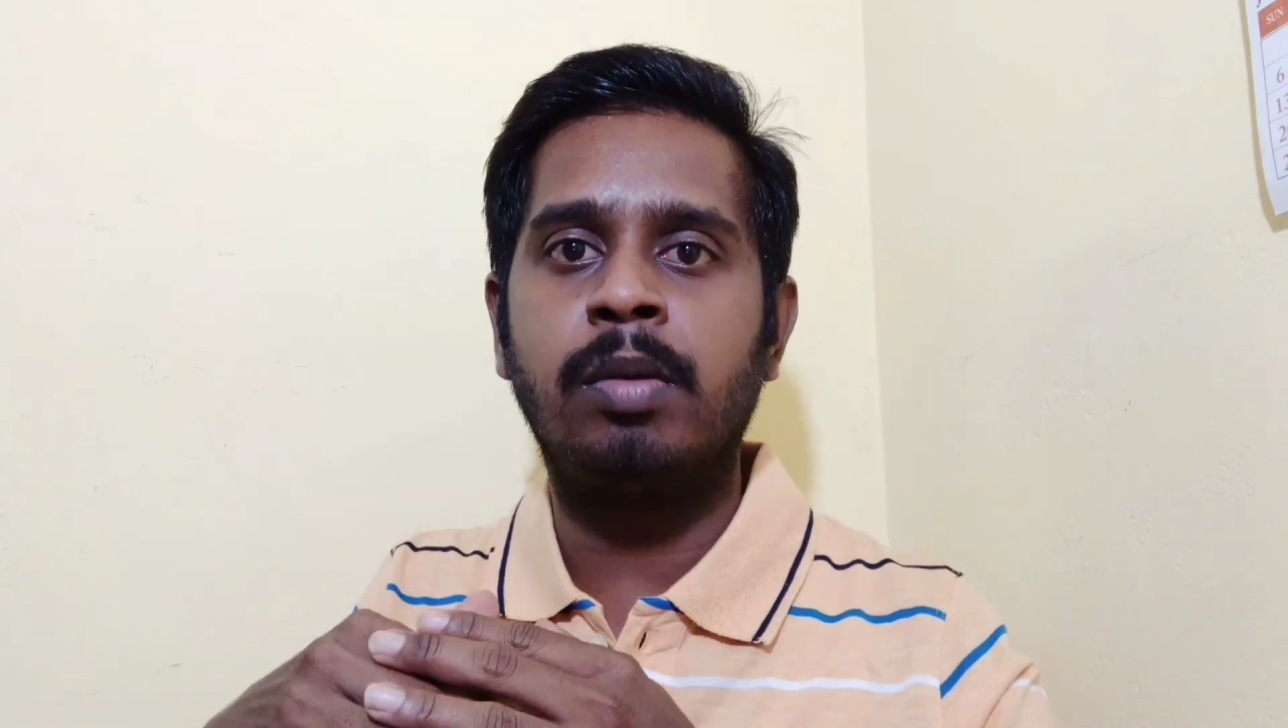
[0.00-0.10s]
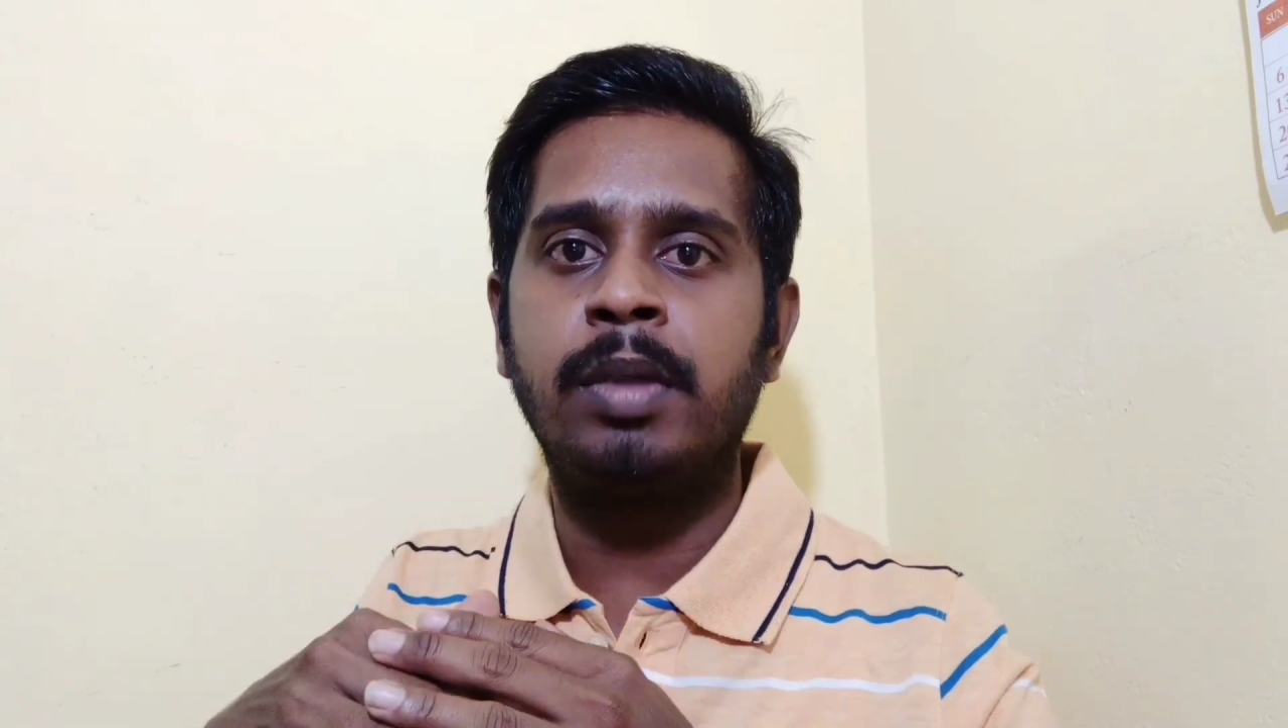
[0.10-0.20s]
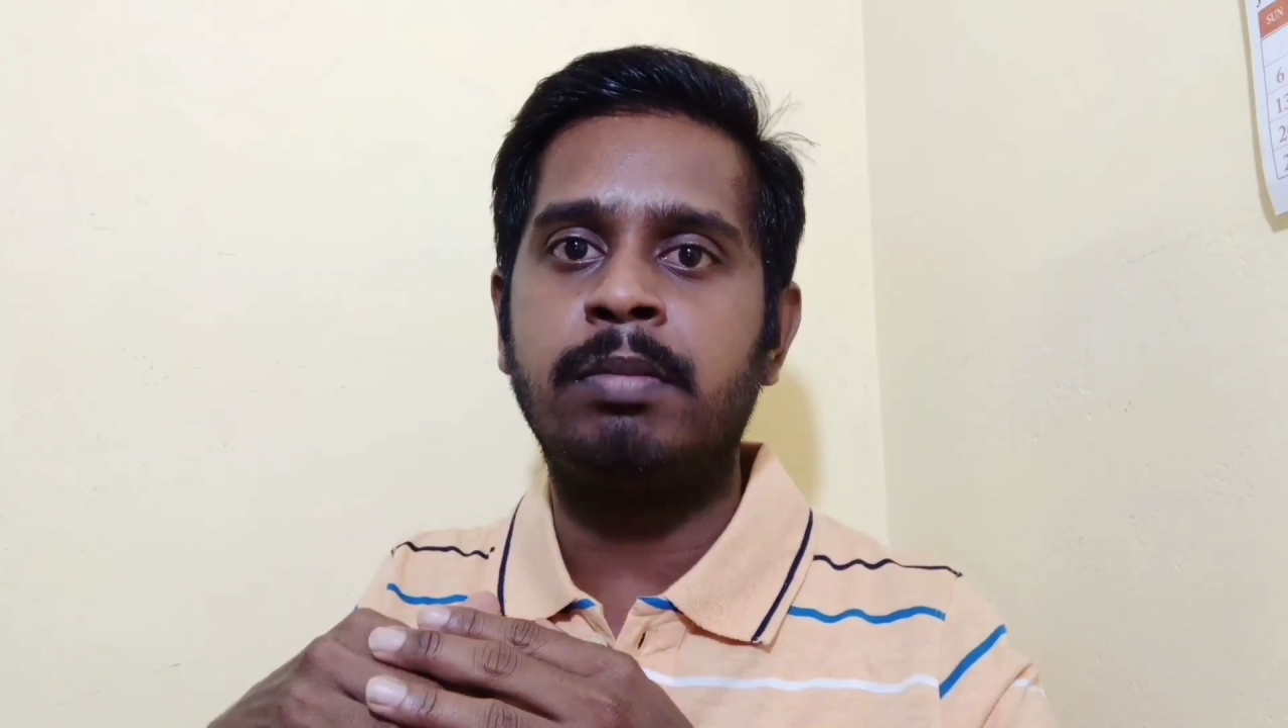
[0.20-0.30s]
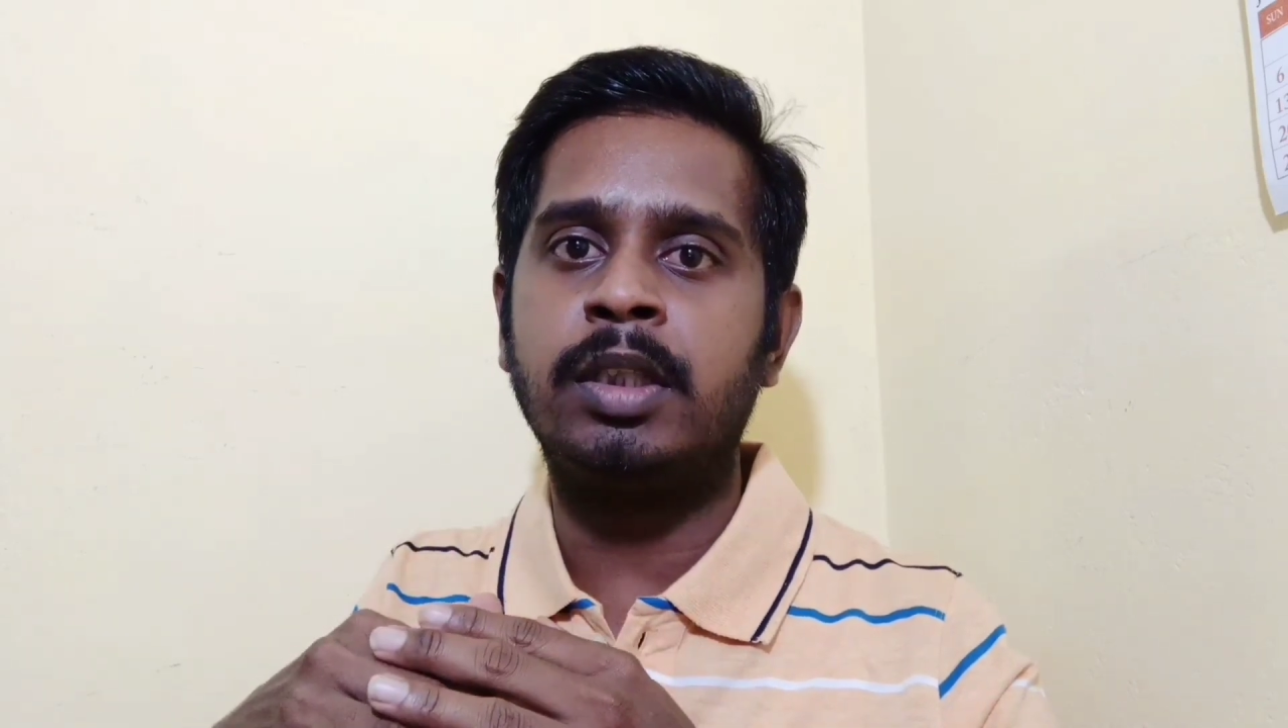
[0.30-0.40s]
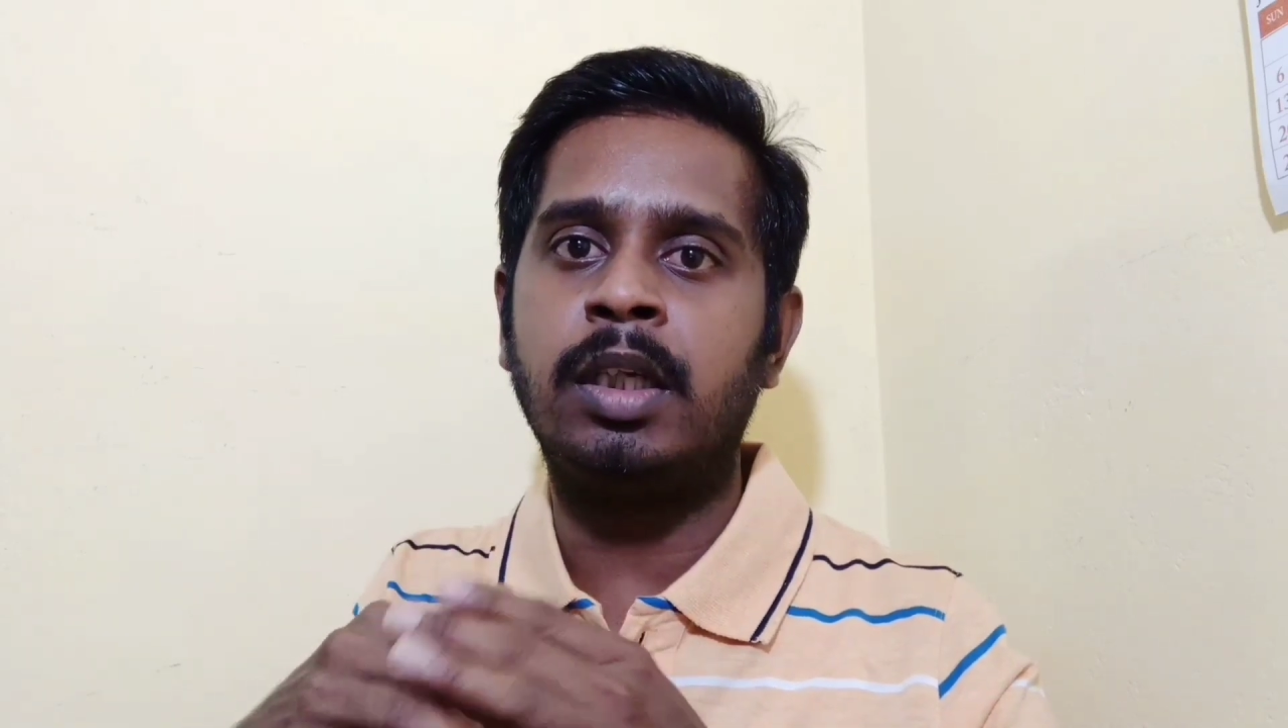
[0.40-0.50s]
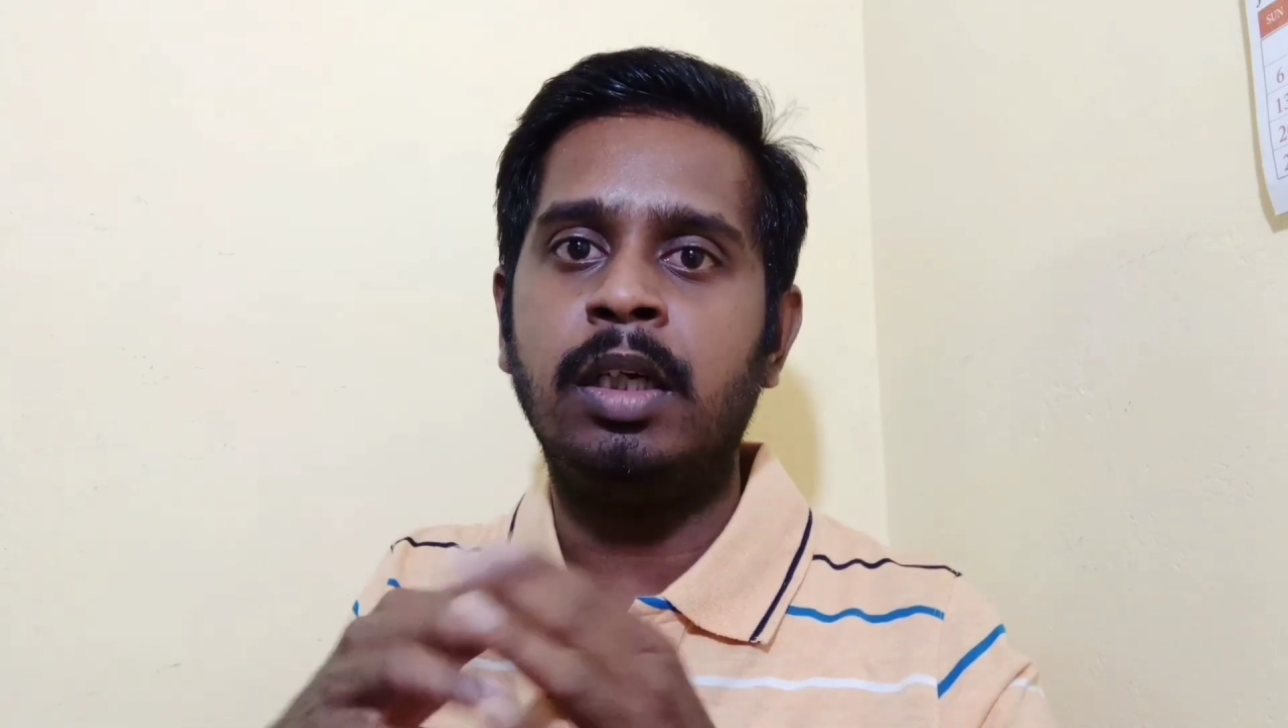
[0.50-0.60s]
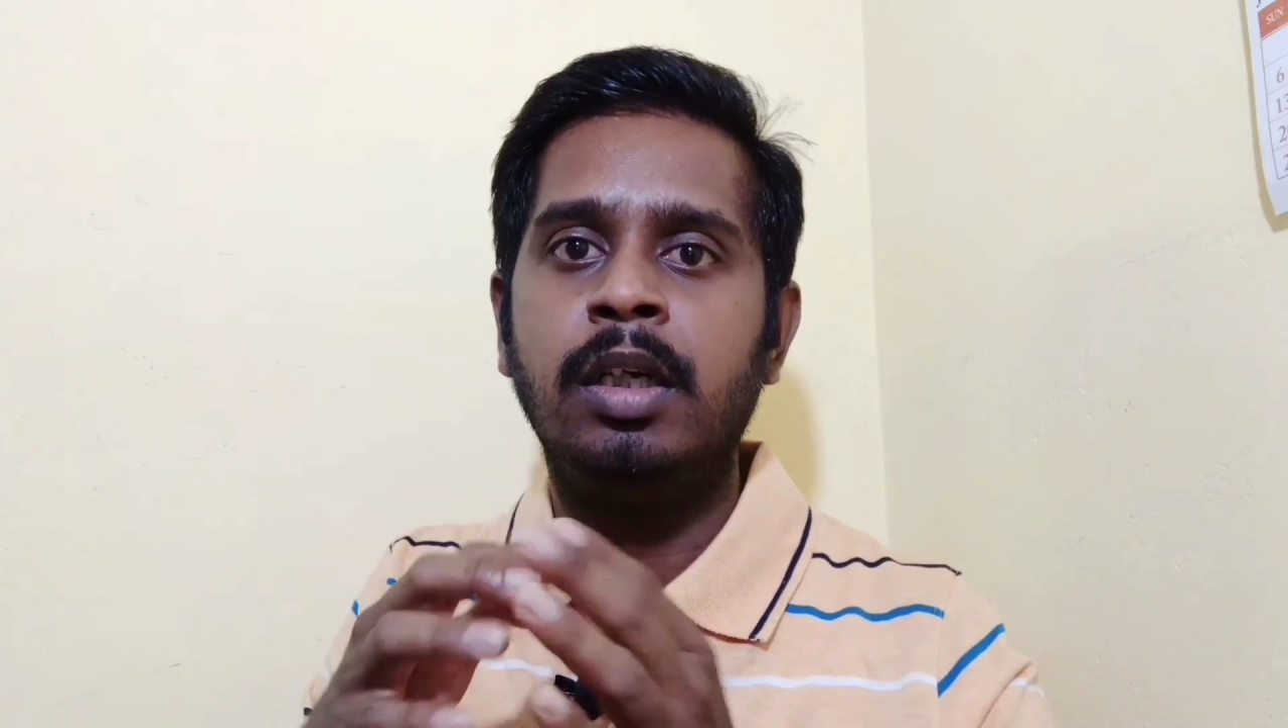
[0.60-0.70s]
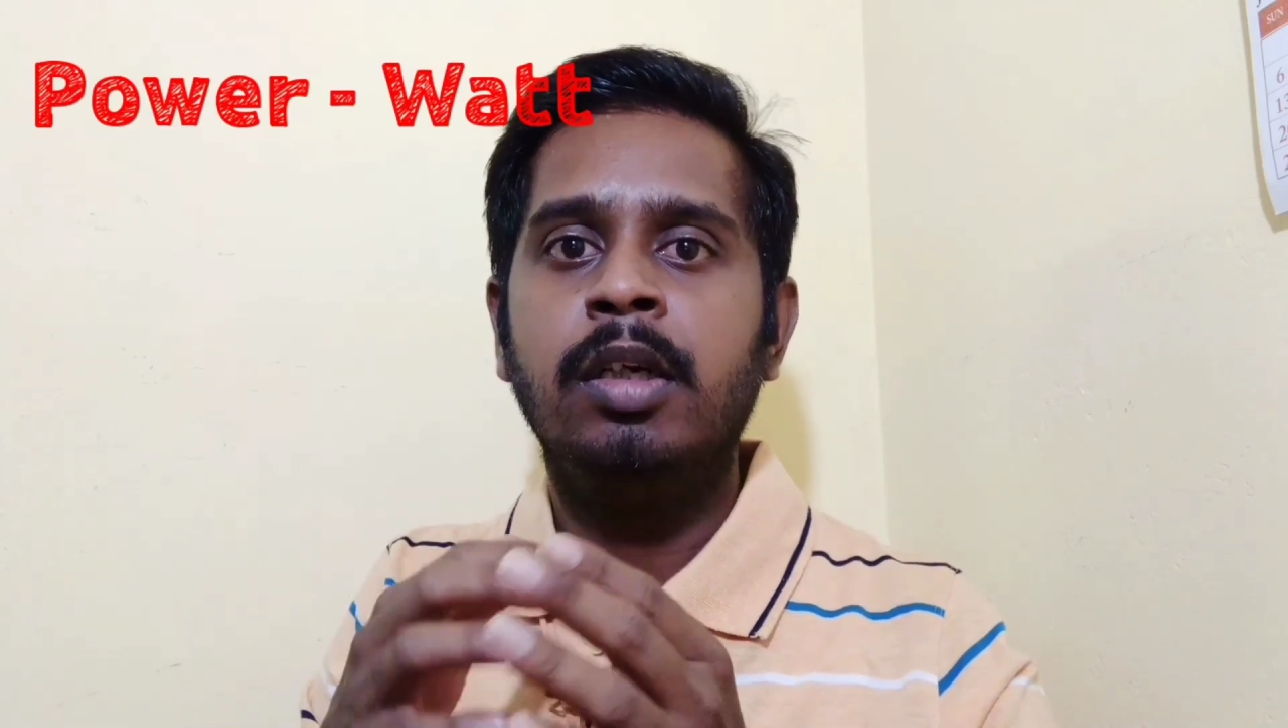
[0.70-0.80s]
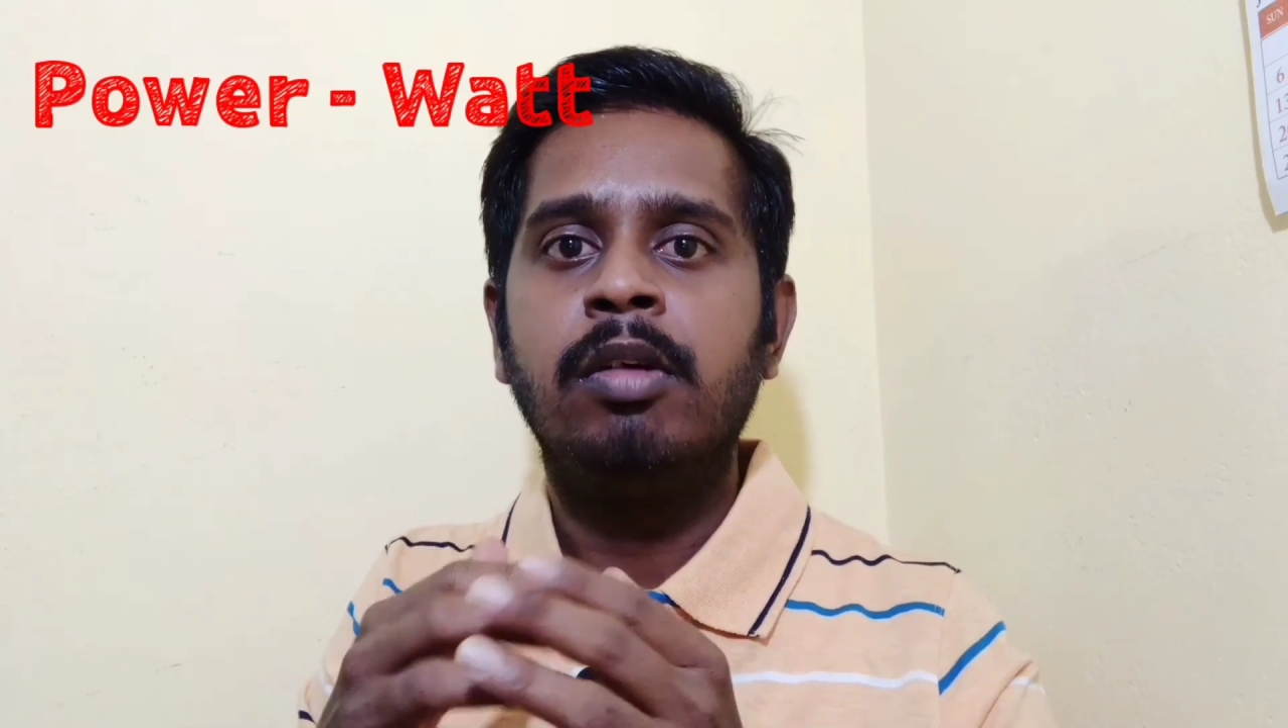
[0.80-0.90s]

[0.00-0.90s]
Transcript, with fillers: அப்படின்னு பார்த்தீங்கன்னா